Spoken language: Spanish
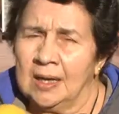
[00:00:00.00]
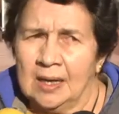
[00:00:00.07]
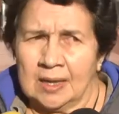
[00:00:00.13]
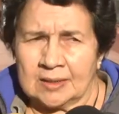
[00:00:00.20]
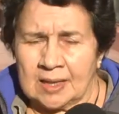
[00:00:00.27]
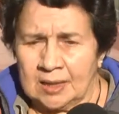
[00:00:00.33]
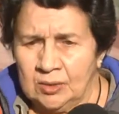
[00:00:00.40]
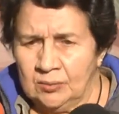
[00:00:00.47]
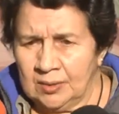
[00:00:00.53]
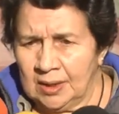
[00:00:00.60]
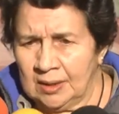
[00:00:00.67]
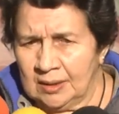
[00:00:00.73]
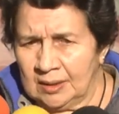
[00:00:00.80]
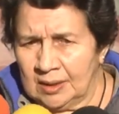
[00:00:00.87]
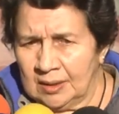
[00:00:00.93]
las
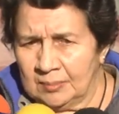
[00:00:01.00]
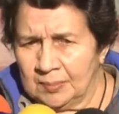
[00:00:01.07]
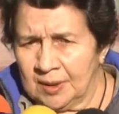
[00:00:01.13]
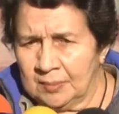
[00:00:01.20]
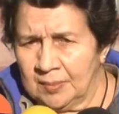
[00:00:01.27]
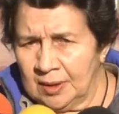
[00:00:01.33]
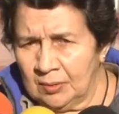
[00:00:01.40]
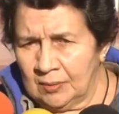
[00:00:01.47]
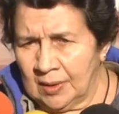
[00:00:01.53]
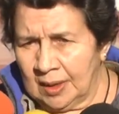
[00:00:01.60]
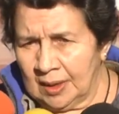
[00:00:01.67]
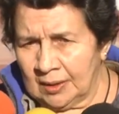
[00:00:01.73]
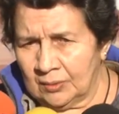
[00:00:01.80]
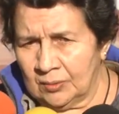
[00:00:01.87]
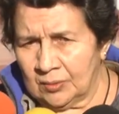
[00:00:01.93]
ayuda en, primer
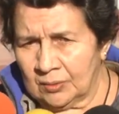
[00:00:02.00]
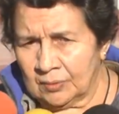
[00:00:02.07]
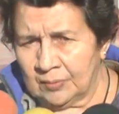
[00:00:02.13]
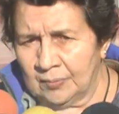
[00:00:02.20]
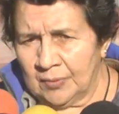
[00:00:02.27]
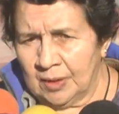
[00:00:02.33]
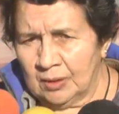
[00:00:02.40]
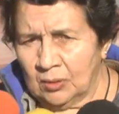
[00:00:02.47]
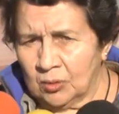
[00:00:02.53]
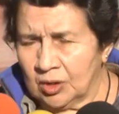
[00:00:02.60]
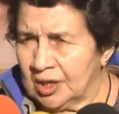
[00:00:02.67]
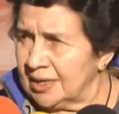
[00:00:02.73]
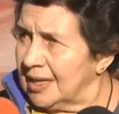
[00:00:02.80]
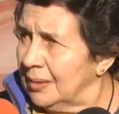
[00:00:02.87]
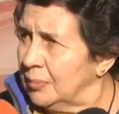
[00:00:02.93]
lugar con,
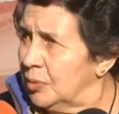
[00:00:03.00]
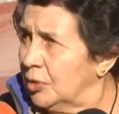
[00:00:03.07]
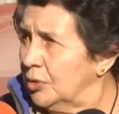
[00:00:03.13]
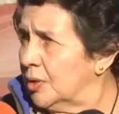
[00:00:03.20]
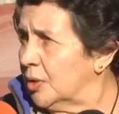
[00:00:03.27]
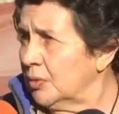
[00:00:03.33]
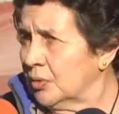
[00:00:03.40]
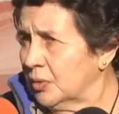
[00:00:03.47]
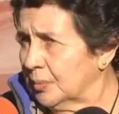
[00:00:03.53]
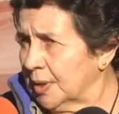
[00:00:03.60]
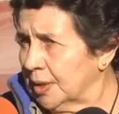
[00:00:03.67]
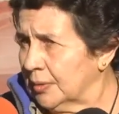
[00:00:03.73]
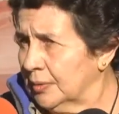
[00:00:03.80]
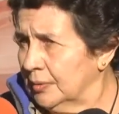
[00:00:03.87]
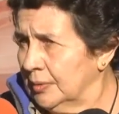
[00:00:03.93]
con ese apoyo
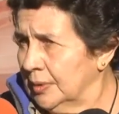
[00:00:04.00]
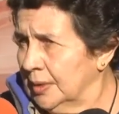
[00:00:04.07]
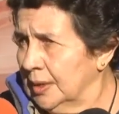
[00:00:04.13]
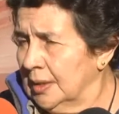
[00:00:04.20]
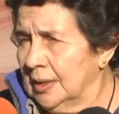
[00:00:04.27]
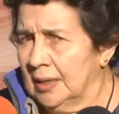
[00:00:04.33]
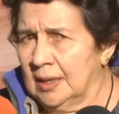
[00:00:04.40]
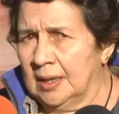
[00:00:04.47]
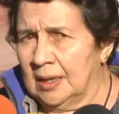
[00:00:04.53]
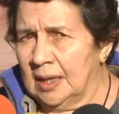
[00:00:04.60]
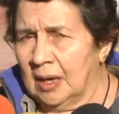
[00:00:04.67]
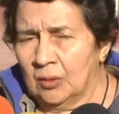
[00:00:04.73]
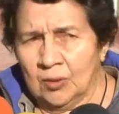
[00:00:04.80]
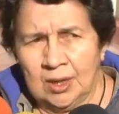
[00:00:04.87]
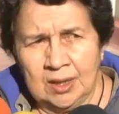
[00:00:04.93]
económico.
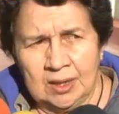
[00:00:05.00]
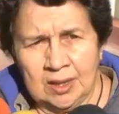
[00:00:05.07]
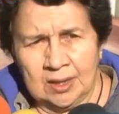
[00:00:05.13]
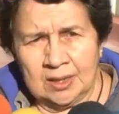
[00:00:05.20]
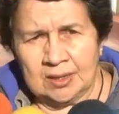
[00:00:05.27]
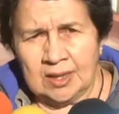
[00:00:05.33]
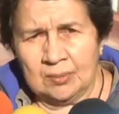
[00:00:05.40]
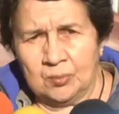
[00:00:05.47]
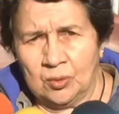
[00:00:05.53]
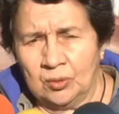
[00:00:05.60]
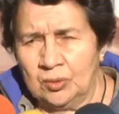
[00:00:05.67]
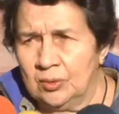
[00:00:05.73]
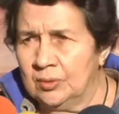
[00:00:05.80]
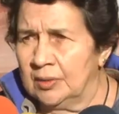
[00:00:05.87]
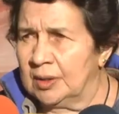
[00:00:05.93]
ahorita ese
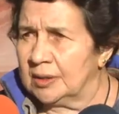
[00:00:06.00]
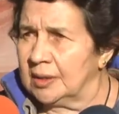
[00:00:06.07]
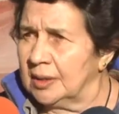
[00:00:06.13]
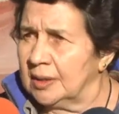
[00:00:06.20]
apoyo es